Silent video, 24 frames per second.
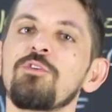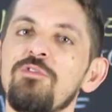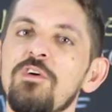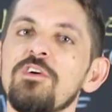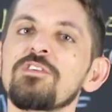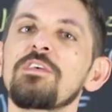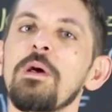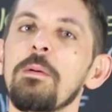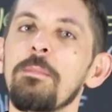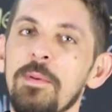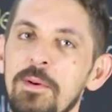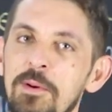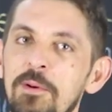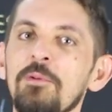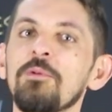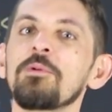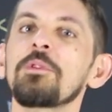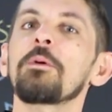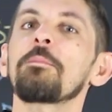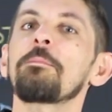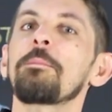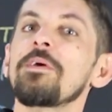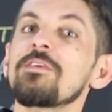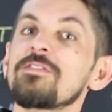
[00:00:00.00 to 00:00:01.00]
de eu fazer a
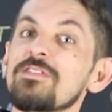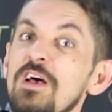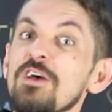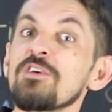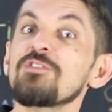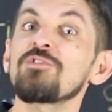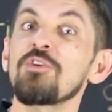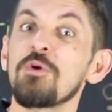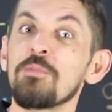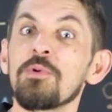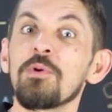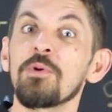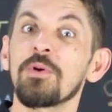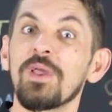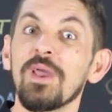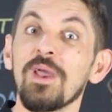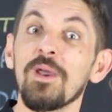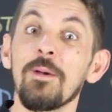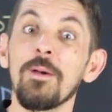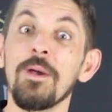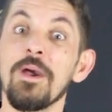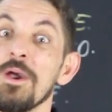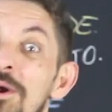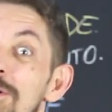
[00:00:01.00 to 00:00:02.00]
pergunta, pensar sobre o
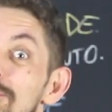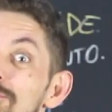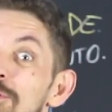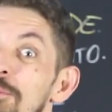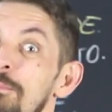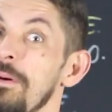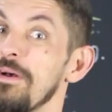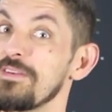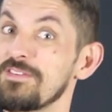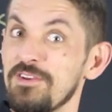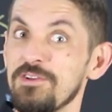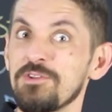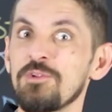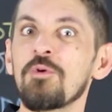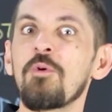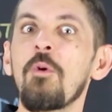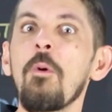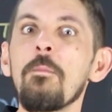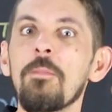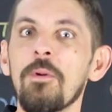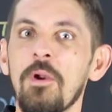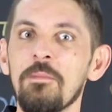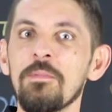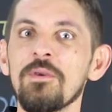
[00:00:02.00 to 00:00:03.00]
que eu estou passando o
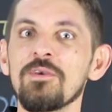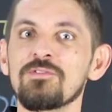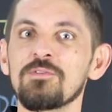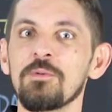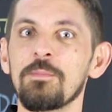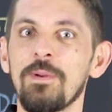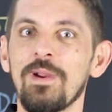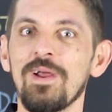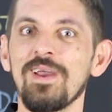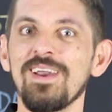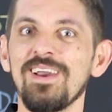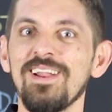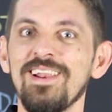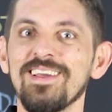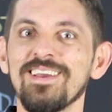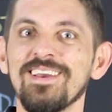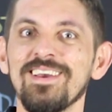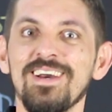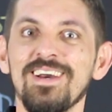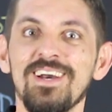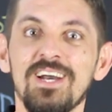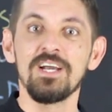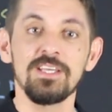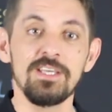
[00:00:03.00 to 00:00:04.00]
compromisso para
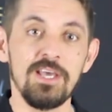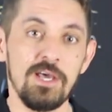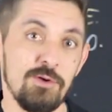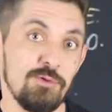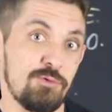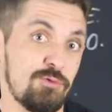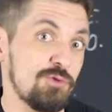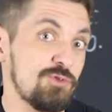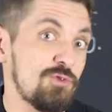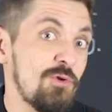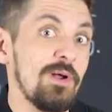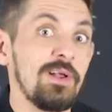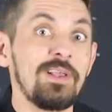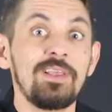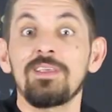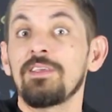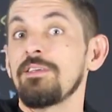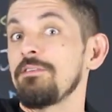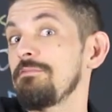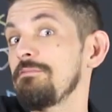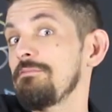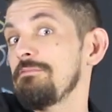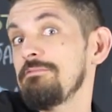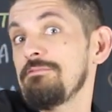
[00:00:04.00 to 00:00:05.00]
ele? E aí o seu
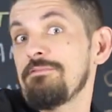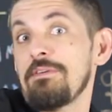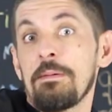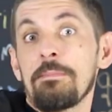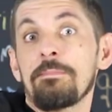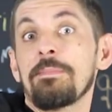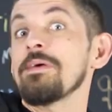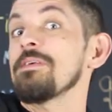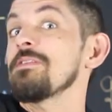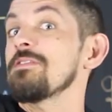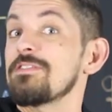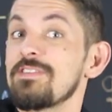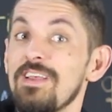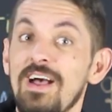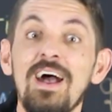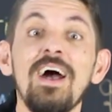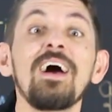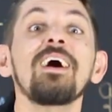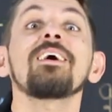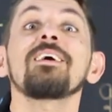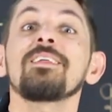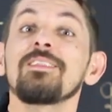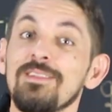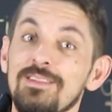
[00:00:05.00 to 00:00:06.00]
Joaquim vai
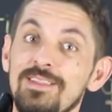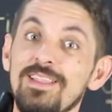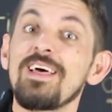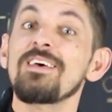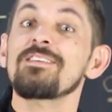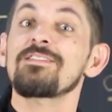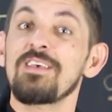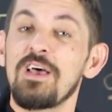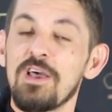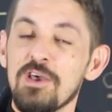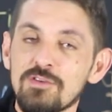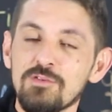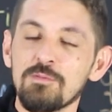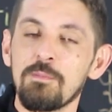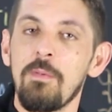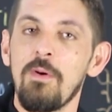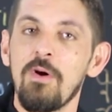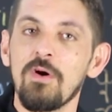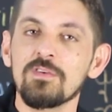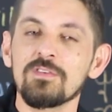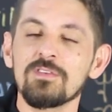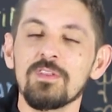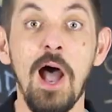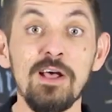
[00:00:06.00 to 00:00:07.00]
pensar nessa
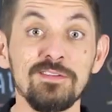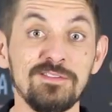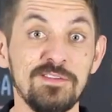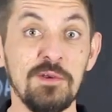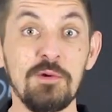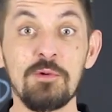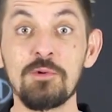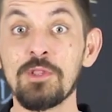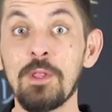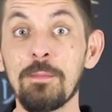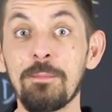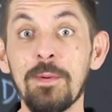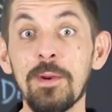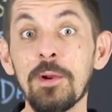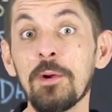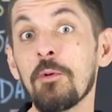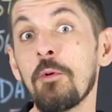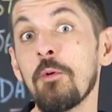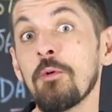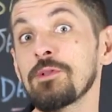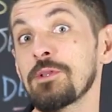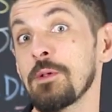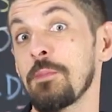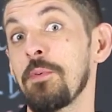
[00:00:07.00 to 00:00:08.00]
resposta. A segunda
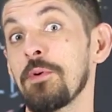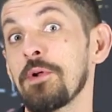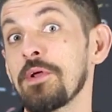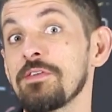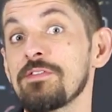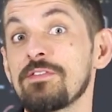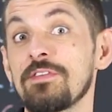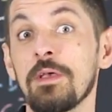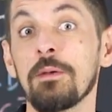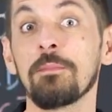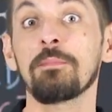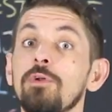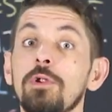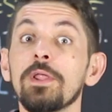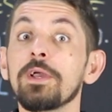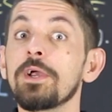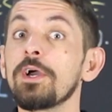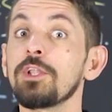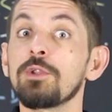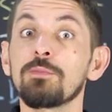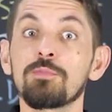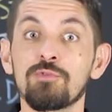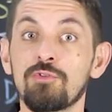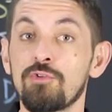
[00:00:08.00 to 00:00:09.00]
pergunta, por exemplo, estou
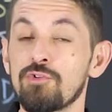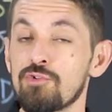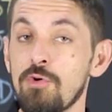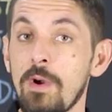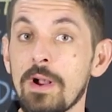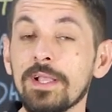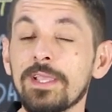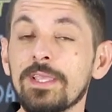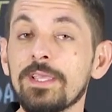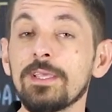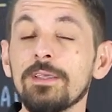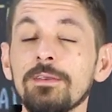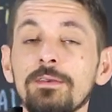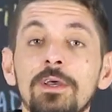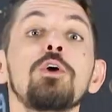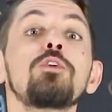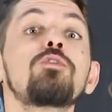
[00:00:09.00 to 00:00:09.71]
ligando para o seu Joaquim